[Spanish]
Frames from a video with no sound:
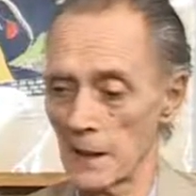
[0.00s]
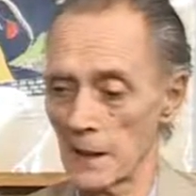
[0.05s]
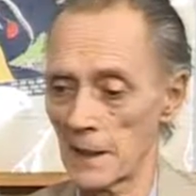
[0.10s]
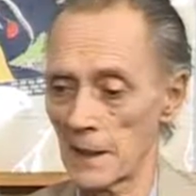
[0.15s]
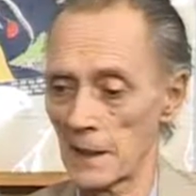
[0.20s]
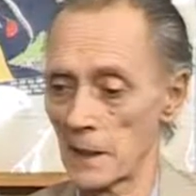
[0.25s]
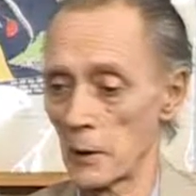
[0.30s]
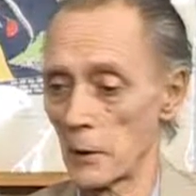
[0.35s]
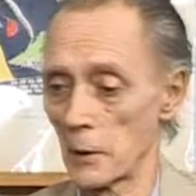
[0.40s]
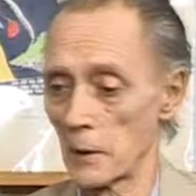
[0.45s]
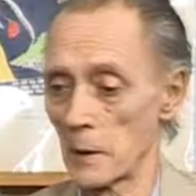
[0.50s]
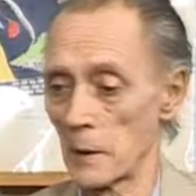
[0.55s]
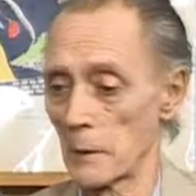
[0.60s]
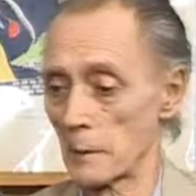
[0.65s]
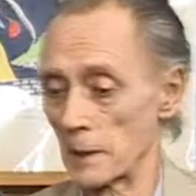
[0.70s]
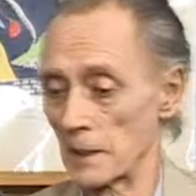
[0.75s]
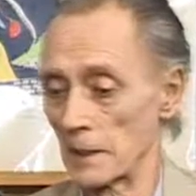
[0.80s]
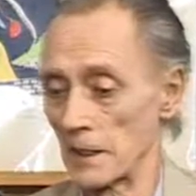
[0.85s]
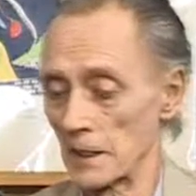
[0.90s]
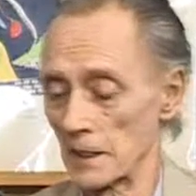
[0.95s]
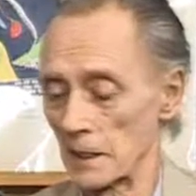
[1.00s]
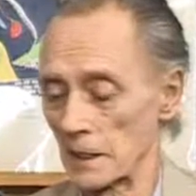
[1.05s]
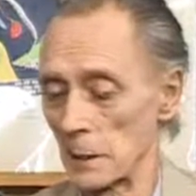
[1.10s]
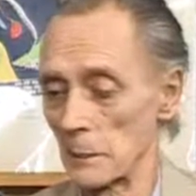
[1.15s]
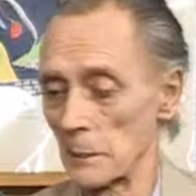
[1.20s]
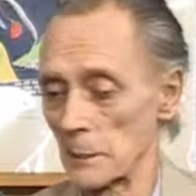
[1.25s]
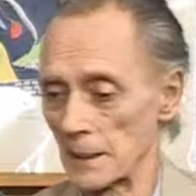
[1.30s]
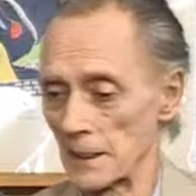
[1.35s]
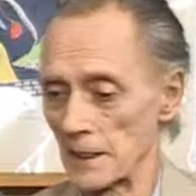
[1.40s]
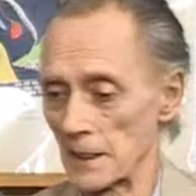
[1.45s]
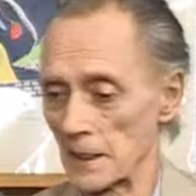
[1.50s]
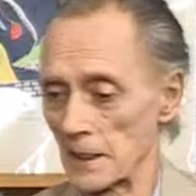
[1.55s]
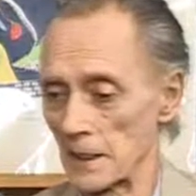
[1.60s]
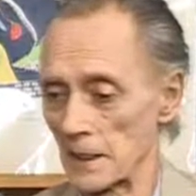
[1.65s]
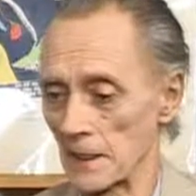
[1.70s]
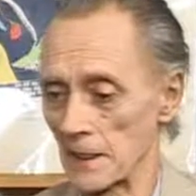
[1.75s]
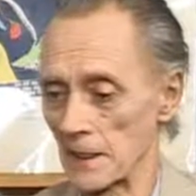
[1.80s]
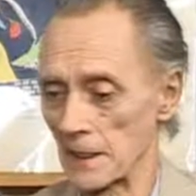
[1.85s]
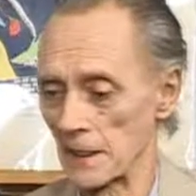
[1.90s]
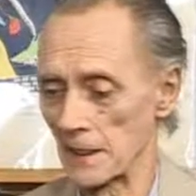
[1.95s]
que hoy evidentemente
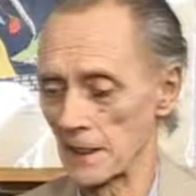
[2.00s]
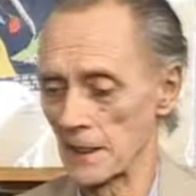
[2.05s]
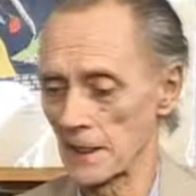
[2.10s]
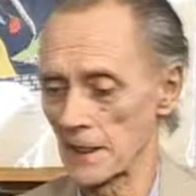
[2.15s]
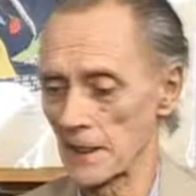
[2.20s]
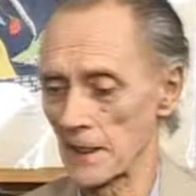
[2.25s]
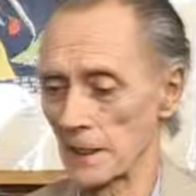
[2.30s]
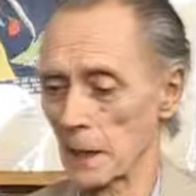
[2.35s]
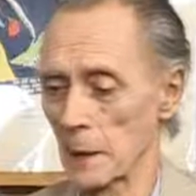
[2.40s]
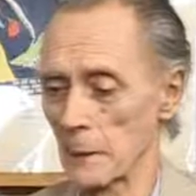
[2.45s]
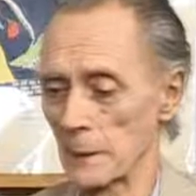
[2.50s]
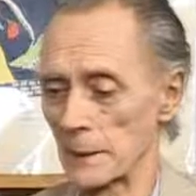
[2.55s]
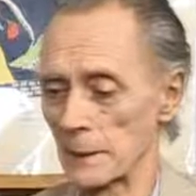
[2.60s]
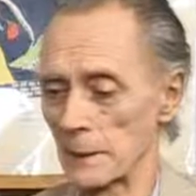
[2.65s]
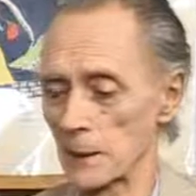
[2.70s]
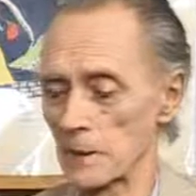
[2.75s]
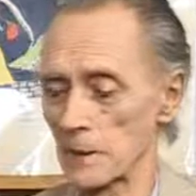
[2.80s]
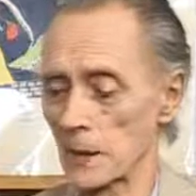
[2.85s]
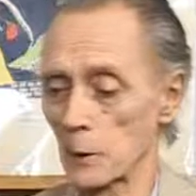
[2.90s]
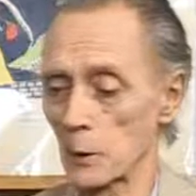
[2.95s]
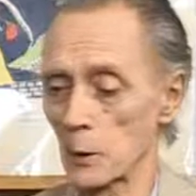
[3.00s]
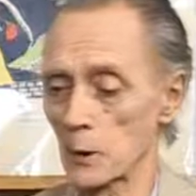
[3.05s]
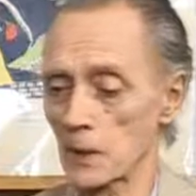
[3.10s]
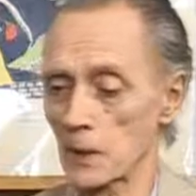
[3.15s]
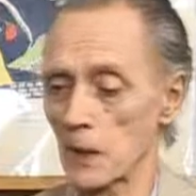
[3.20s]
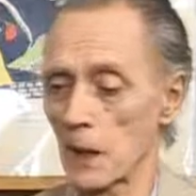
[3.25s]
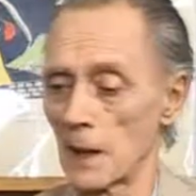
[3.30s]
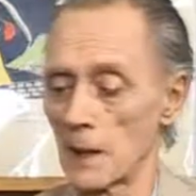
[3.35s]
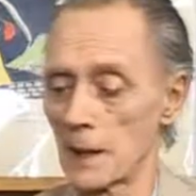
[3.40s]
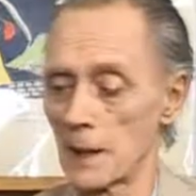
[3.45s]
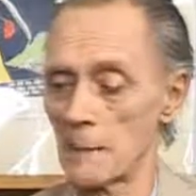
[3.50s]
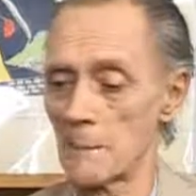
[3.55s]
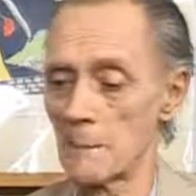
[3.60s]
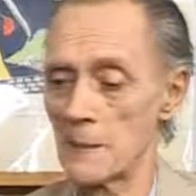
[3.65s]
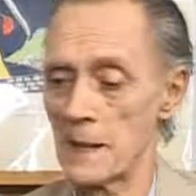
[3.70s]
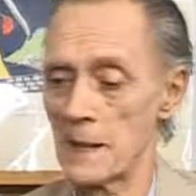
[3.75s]
desgraciadamente ya no están,